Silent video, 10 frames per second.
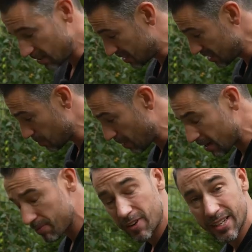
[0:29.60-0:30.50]
diese
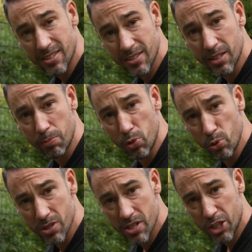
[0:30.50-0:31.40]
beiden Pflanzen, die
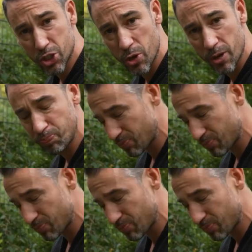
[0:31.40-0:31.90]
blühen sehr schön